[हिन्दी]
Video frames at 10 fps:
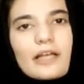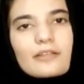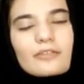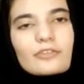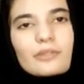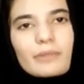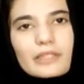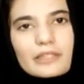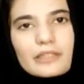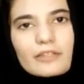चलान को जमा
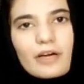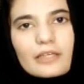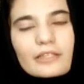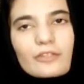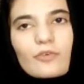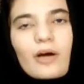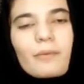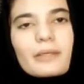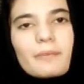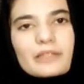नहीं करवा रहे तो वो
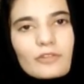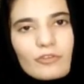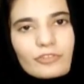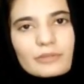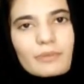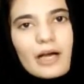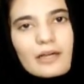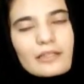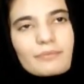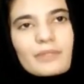हमारे पास ऑफिस में
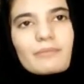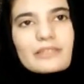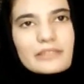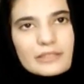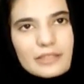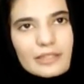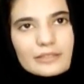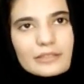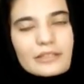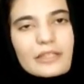आकर अपना मैसेज दिखा
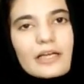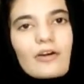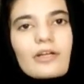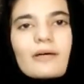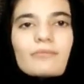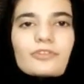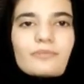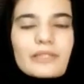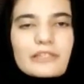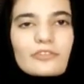सकते हैं और हम उस
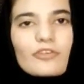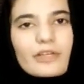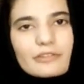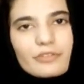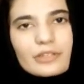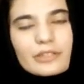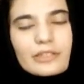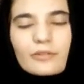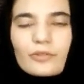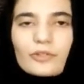मैसेज को वेरीफाई
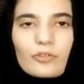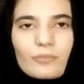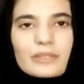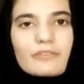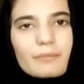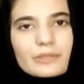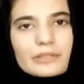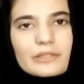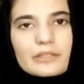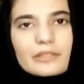करके उनके डॉक्यूमेंट वापस
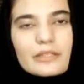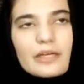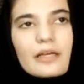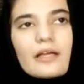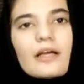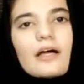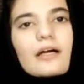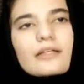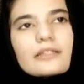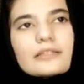कर देते हैं
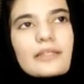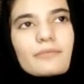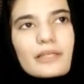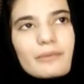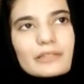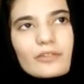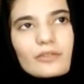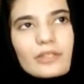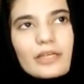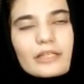अगर समटाइम ऐसा
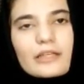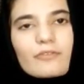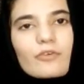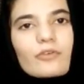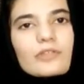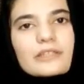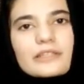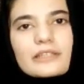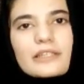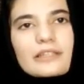होता है कि वो दस
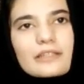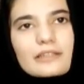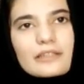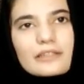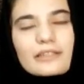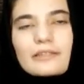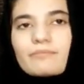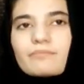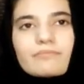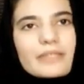दिन के अंदर अंदर अगर
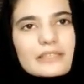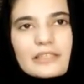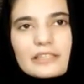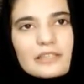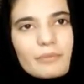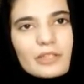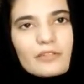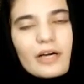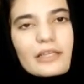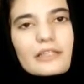पैसे नहीं जमा
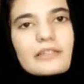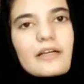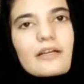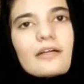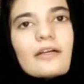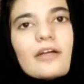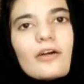करवा रहे हैं या